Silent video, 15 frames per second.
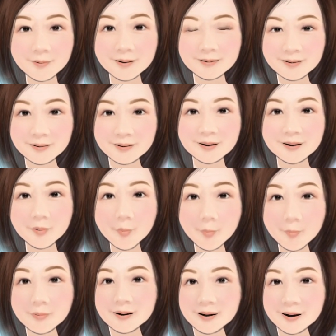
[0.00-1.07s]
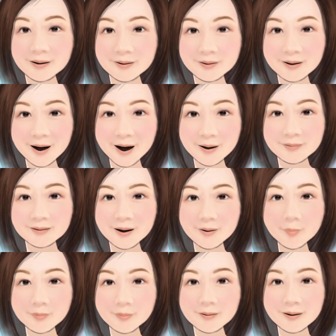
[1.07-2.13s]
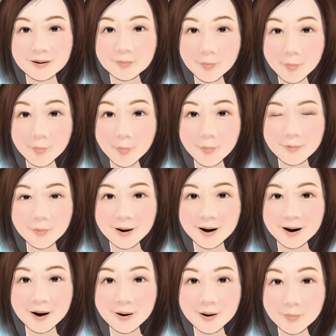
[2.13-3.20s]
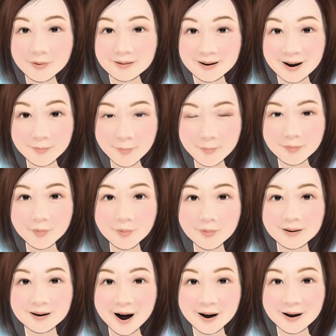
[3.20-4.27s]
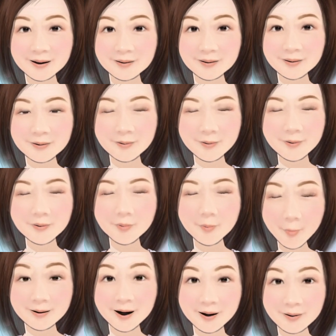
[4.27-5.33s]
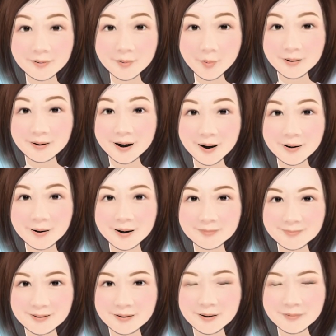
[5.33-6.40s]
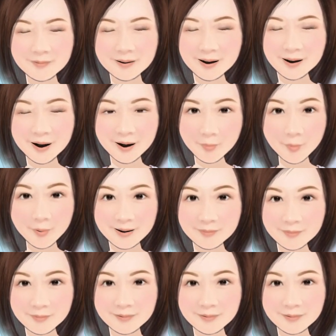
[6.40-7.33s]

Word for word: 其实这种物理性治疗效果就跟去户外或是打桌球一样，虽然很有效，但是非常花时